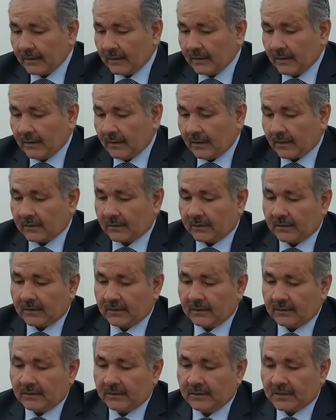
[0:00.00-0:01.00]
Allah
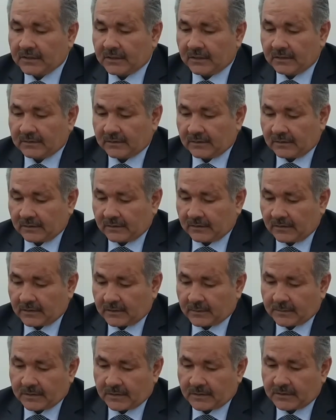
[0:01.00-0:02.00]
niye şeytanı
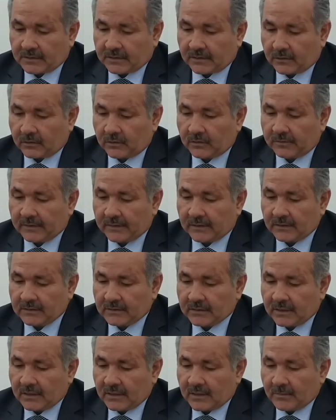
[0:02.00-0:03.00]
karşımıza çıkarıyor ve
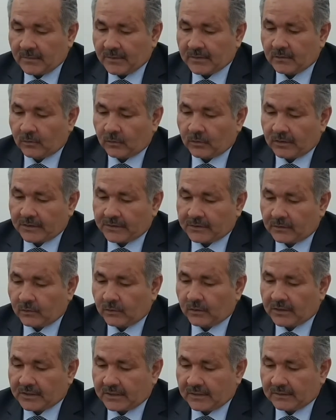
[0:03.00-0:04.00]
bizi uğraştırıyor
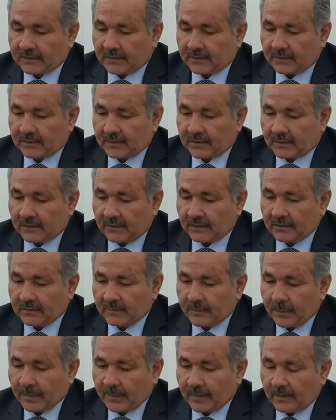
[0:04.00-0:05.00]
şeytanlarla?
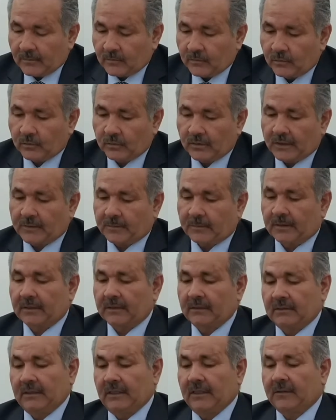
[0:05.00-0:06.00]
Bu uğraşmanın
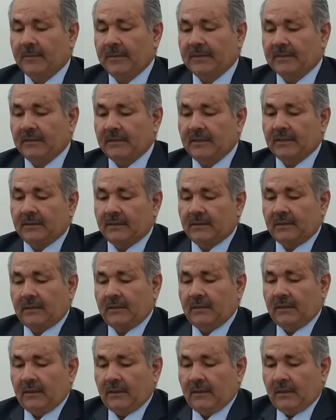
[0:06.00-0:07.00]
hikmeti nedir?
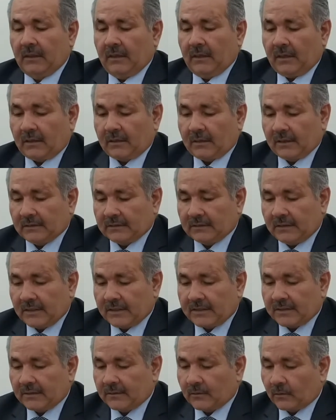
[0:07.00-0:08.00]
Allah
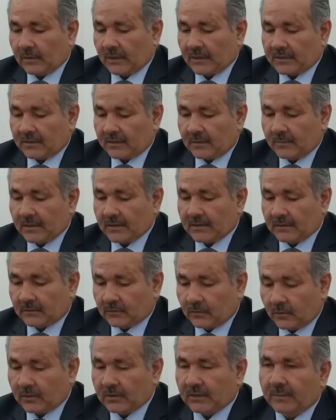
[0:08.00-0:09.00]
dileseydi uğraştırmazdı.
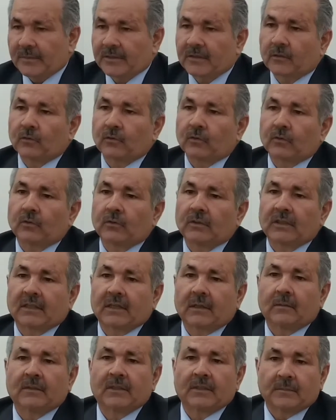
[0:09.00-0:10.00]
Doğrudan bizi kulluğuna kabul
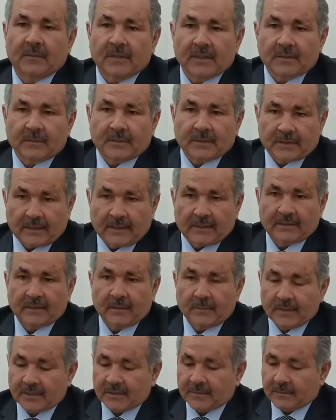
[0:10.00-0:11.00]
etmez miydi?
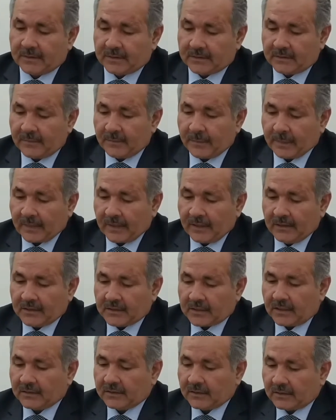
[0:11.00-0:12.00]
Edemez miydi?
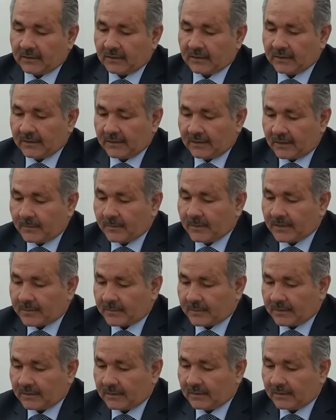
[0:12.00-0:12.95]
Şeytanları yenemez miydi?